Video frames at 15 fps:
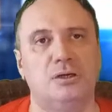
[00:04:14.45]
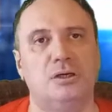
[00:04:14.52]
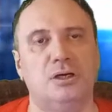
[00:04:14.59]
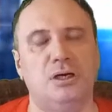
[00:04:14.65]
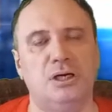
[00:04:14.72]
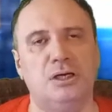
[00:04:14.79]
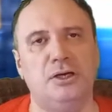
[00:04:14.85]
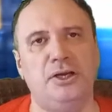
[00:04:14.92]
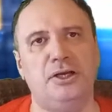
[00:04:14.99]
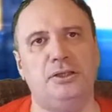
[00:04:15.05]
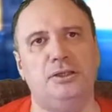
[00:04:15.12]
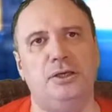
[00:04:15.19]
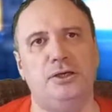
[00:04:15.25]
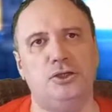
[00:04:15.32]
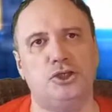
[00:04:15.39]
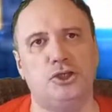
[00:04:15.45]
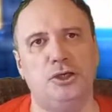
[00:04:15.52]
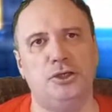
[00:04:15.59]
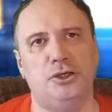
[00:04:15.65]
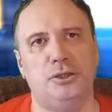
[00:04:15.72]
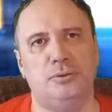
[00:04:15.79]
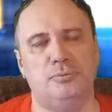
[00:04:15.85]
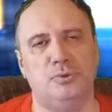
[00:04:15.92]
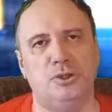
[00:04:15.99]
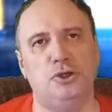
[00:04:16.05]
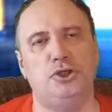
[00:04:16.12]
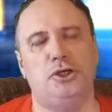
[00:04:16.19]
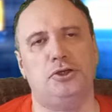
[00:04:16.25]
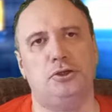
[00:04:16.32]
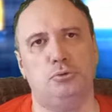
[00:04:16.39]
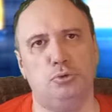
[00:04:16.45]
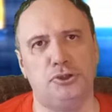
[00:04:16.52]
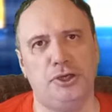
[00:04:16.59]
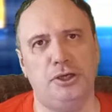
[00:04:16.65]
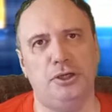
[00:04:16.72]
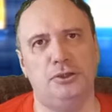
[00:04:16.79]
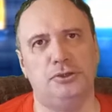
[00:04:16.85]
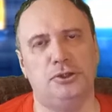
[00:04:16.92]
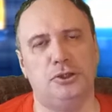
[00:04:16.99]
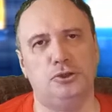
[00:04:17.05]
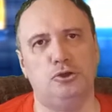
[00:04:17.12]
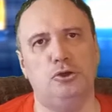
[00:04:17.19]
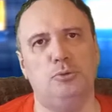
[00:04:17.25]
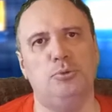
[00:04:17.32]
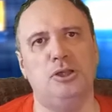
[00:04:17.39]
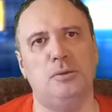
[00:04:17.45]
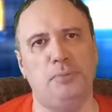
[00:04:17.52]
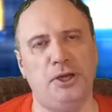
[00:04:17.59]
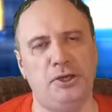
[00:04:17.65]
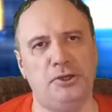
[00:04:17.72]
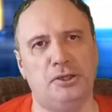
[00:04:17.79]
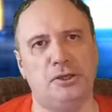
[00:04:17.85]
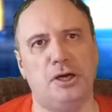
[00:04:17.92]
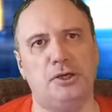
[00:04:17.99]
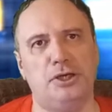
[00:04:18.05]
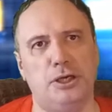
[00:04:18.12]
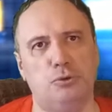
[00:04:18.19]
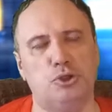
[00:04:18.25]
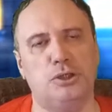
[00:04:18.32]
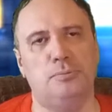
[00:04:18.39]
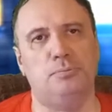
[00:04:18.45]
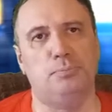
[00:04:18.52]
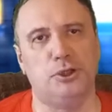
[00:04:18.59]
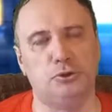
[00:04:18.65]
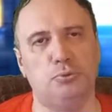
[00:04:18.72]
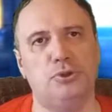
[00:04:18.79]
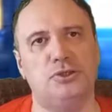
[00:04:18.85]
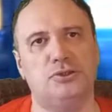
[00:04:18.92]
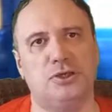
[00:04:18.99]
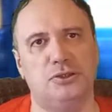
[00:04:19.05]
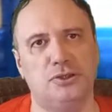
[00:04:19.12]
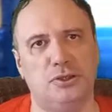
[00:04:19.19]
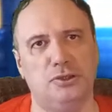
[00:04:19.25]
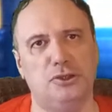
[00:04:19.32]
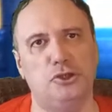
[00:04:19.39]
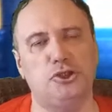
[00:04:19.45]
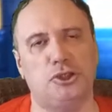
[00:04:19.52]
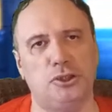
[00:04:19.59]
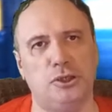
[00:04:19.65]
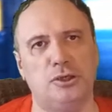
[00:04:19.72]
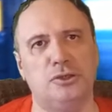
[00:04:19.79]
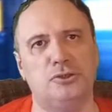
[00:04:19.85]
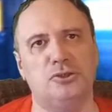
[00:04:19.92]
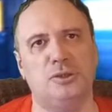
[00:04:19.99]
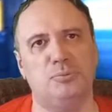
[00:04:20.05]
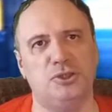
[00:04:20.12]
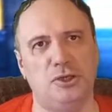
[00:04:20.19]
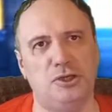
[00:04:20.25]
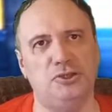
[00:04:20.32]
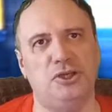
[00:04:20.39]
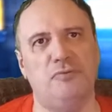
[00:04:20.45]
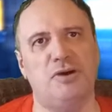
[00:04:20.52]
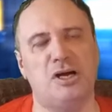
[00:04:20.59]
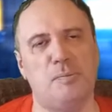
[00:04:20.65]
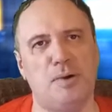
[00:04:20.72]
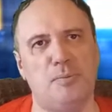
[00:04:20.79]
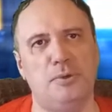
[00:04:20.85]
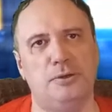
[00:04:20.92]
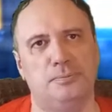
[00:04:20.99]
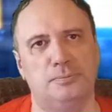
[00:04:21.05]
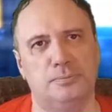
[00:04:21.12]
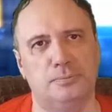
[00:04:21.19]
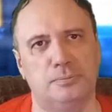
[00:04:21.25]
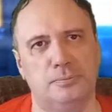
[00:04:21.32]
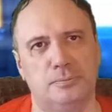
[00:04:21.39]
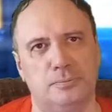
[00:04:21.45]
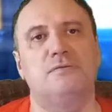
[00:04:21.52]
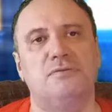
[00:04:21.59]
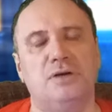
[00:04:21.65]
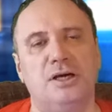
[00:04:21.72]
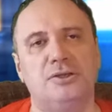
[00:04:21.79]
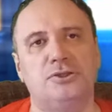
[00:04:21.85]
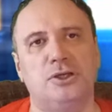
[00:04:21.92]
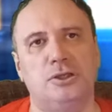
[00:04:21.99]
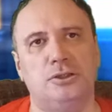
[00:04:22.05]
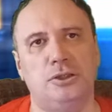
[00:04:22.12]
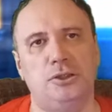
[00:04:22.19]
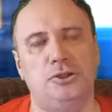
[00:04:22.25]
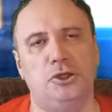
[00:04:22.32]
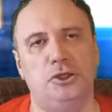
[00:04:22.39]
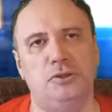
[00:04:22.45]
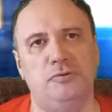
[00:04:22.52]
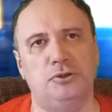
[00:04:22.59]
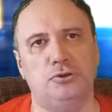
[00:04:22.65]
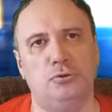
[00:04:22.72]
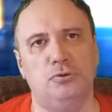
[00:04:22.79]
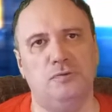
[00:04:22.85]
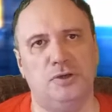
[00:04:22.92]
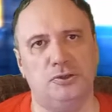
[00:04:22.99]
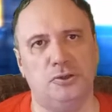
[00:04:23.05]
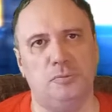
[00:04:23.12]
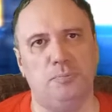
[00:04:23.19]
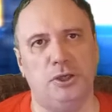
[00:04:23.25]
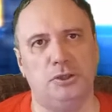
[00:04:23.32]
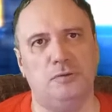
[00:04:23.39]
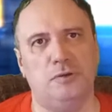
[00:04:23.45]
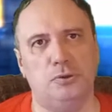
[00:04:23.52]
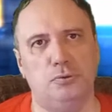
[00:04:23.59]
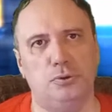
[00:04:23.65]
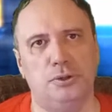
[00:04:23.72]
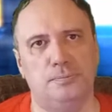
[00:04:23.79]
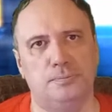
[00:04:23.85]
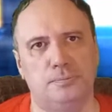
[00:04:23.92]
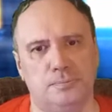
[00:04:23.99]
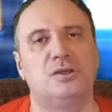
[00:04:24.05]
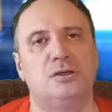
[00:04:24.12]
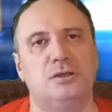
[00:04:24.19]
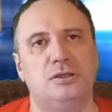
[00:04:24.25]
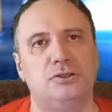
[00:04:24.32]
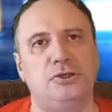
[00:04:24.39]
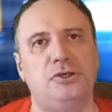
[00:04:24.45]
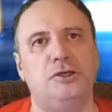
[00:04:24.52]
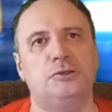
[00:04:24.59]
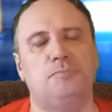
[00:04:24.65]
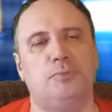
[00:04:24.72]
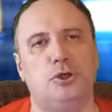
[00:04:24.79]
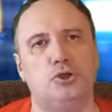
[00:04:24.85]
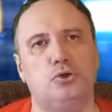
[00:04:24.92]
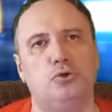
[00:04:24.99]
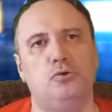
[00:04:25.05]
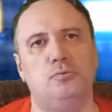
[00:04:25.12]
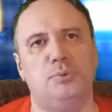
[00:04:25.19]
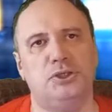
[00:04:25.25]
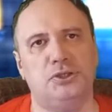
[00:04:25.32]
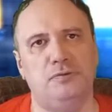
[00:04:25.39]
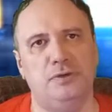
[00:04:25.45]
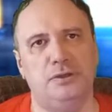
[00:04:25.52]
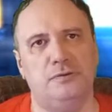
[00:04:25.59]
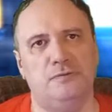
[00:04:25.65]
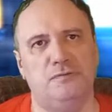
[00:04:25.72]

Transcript: Конкретно решение начать индустриализацию было принято, как я уже по сути сказал, на 14-м съезде ВКПБ в конце 1925 года. Съезд прошел в Москве